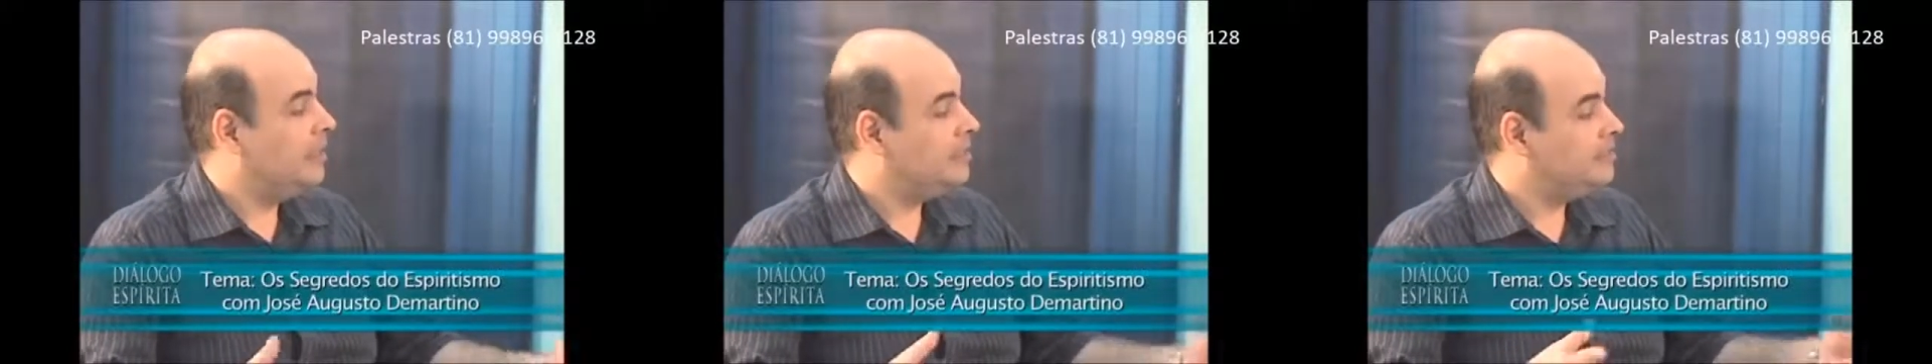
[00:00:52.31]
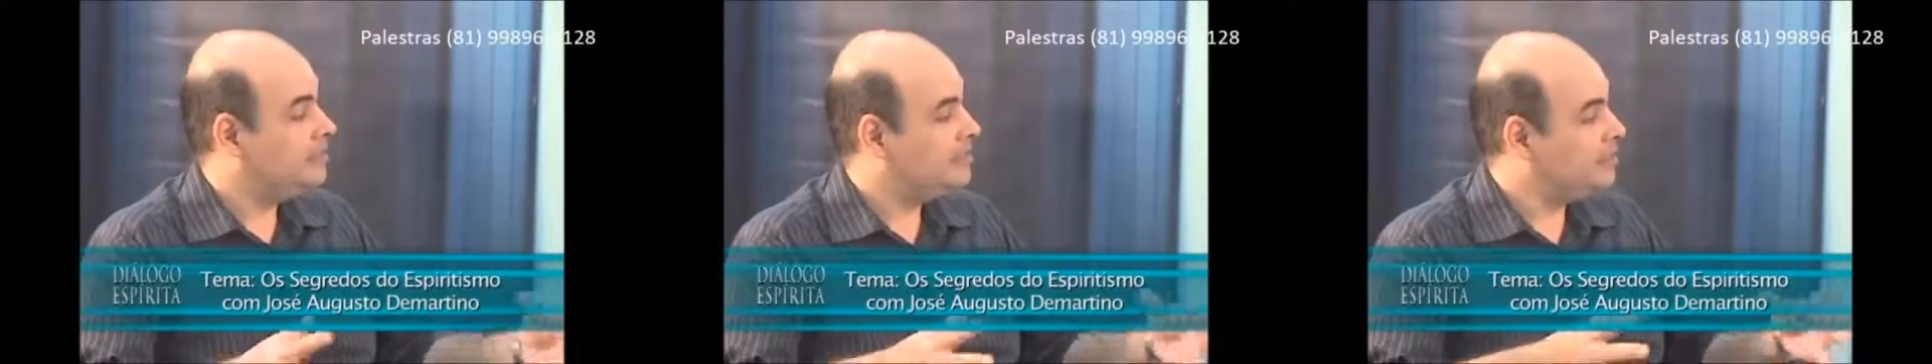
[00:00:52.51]

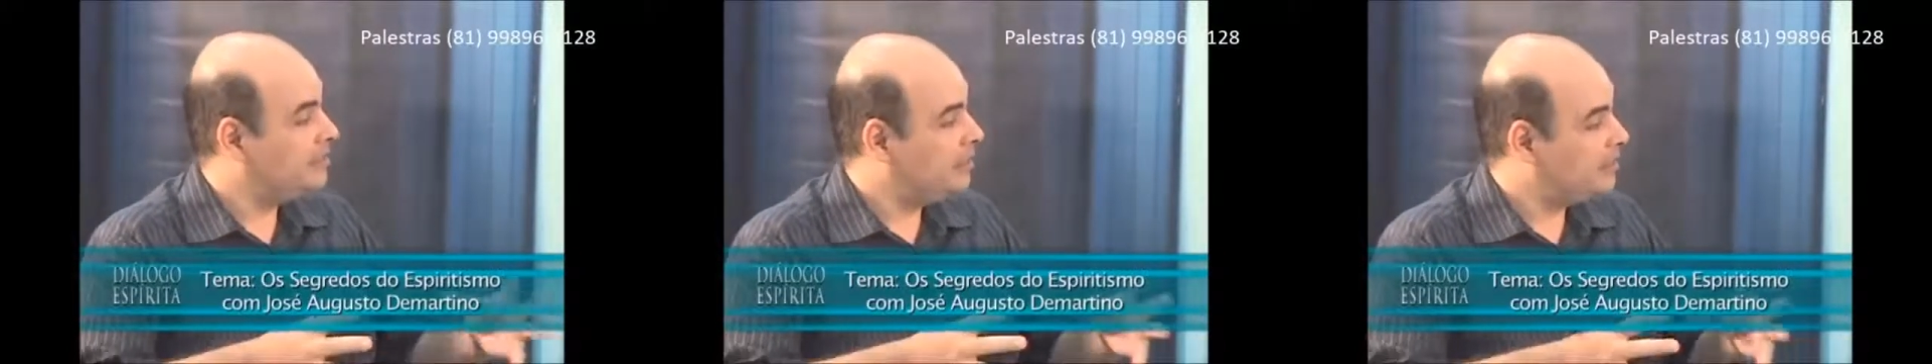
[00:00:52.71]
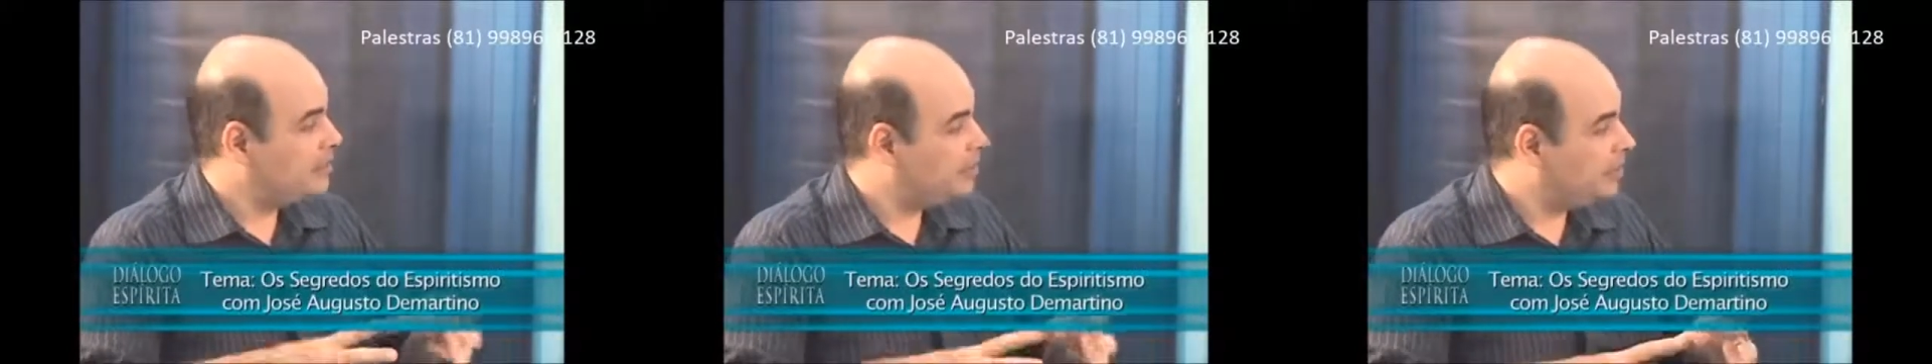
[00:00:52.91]

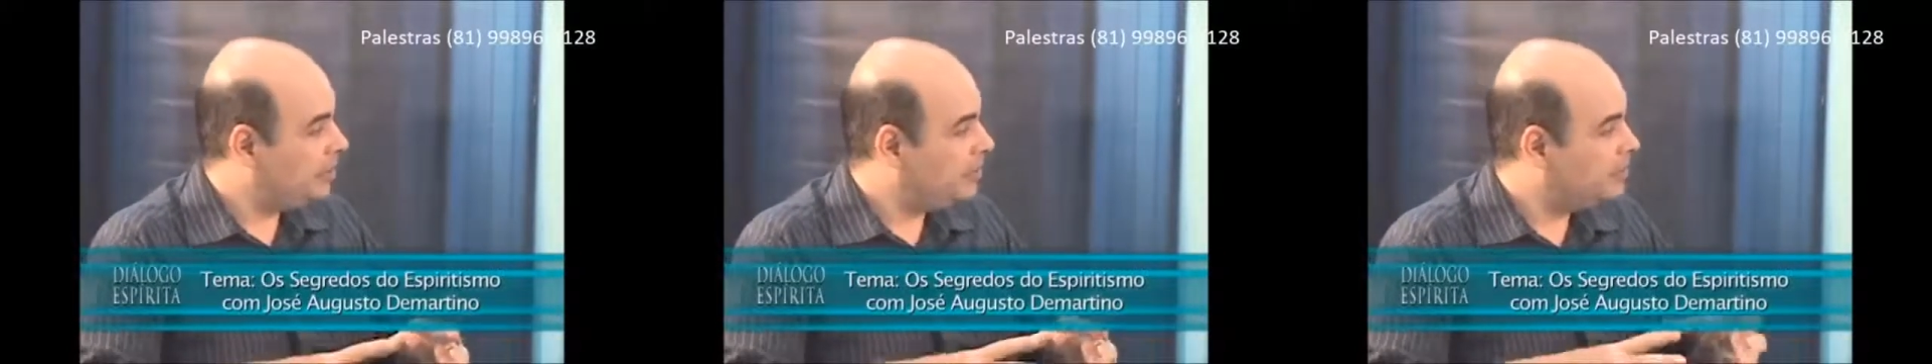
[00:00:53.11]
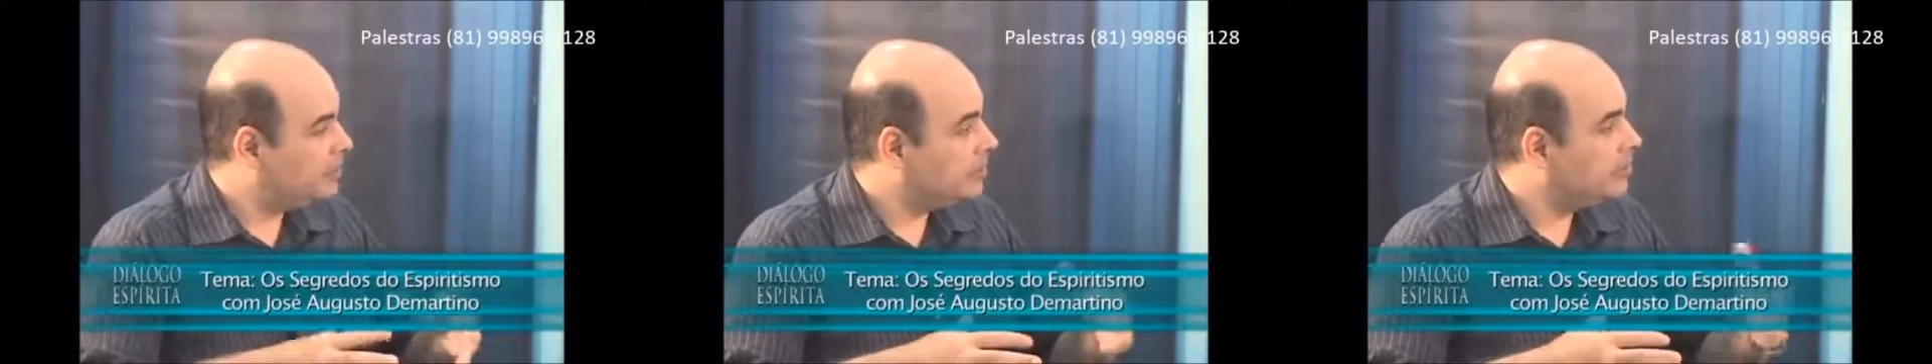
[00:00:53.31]
existem
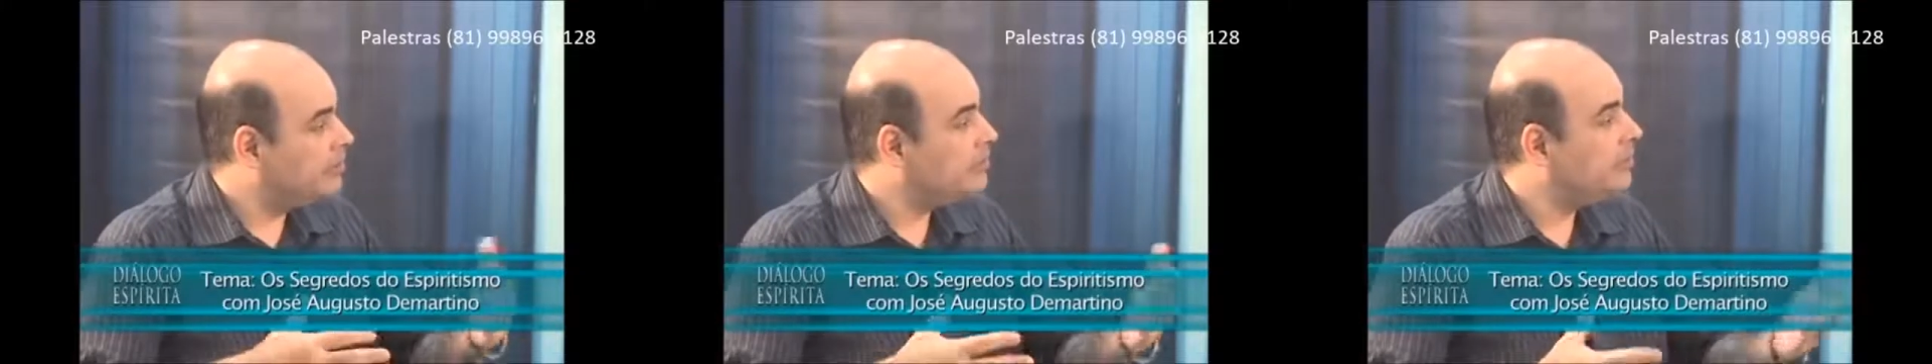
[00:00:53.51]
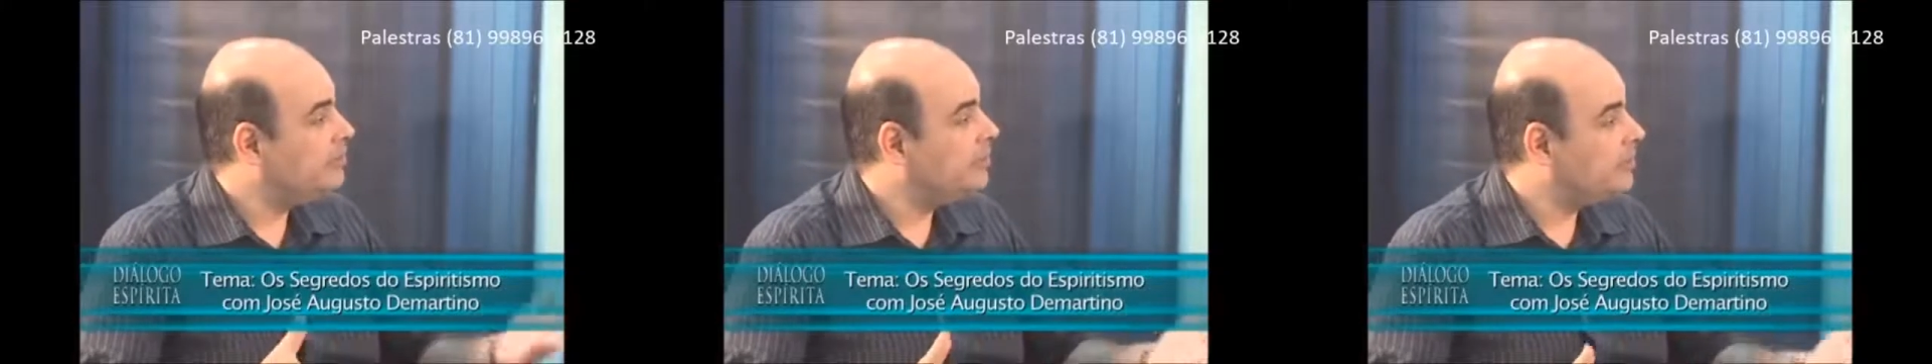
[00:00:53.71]
espíritos que
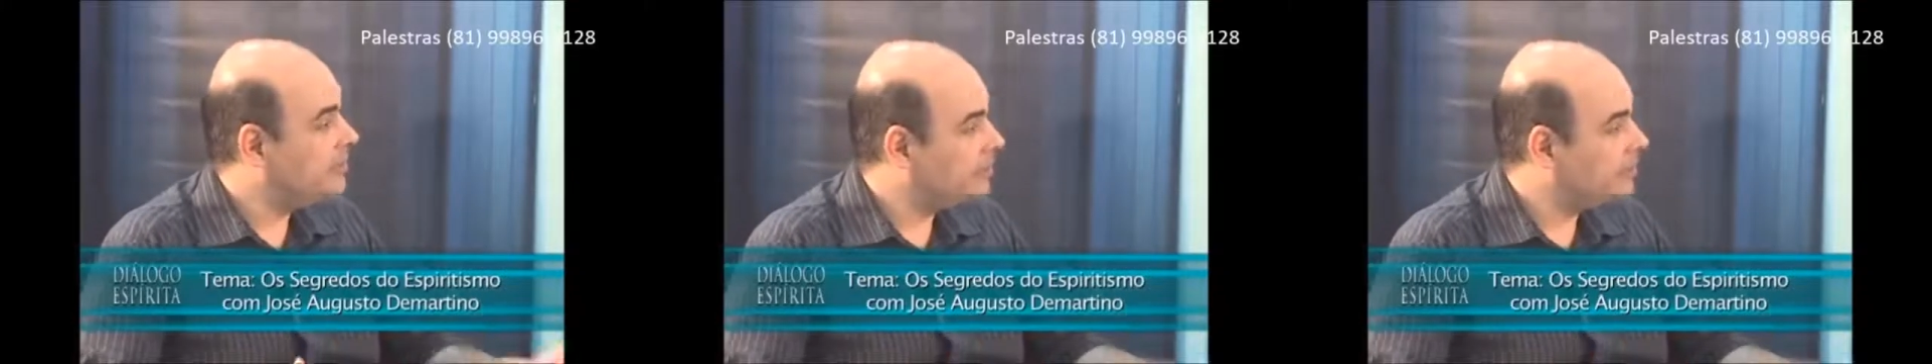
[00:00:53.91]
estão